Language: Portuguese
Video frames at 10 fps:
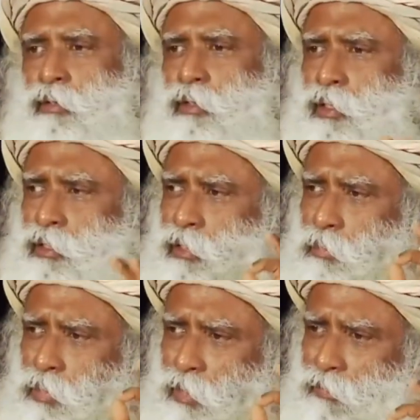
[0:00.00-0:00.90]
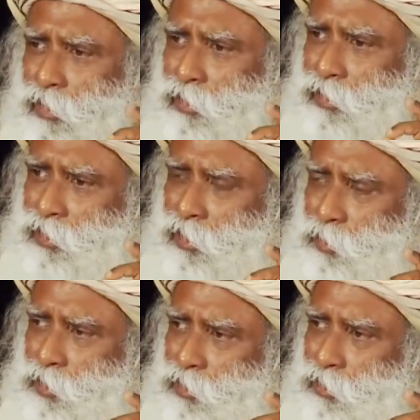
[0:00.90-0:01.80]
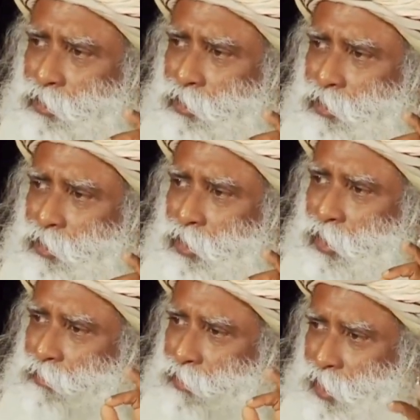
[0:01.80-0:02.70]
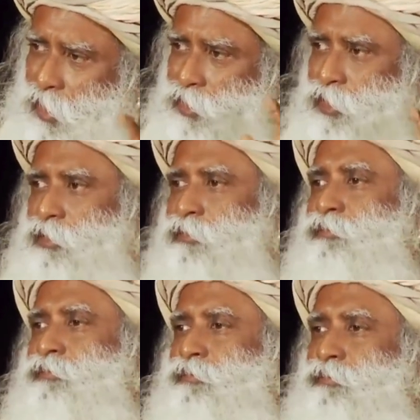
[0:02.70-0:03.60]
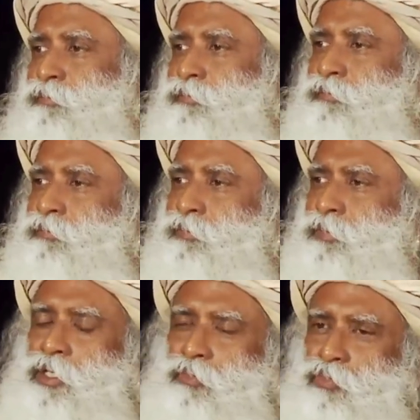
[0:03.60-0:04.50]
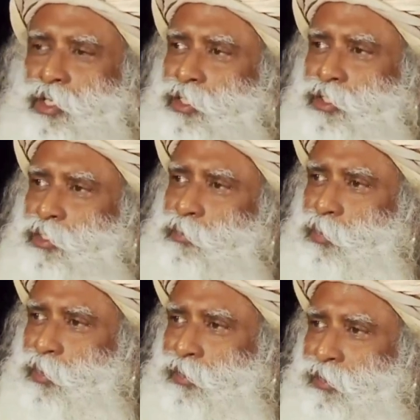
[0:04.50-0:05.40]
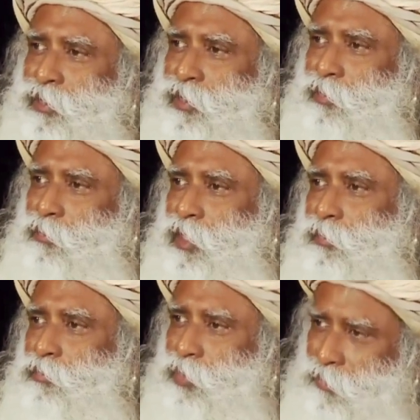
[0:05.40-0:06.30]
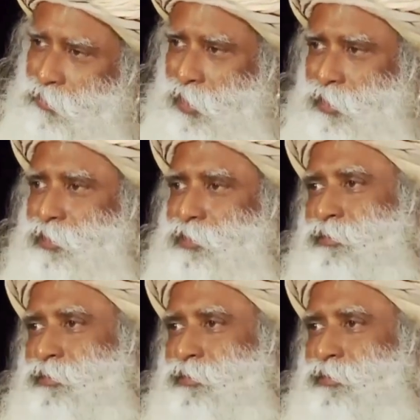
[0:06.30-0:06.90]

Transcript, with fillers: É uma descrição perfeita da criação. Muito simples, mas perfeita.